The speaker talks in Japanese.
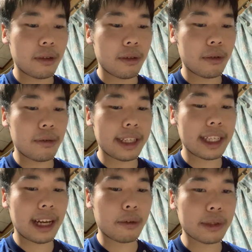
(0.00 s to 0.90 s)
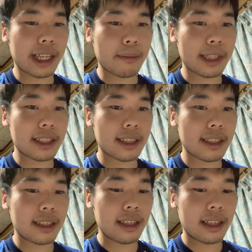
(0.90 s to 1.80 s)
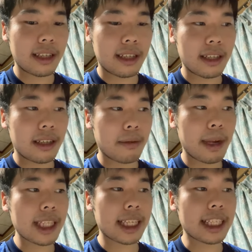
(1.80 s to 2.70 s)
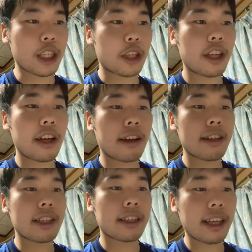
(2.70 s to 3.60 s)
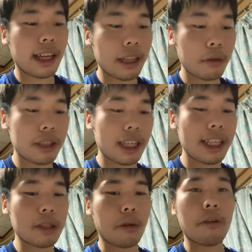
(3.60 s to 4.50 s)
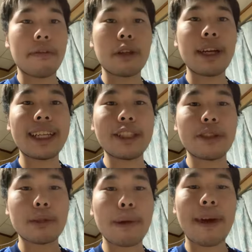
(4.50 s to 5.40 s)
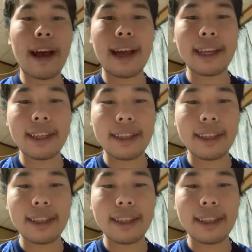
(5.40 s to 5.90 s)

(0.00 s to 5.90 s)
植木がございます。まさに絶景かな、絶景かなと言っていいでしょう。というわけで以上です。バイバイ。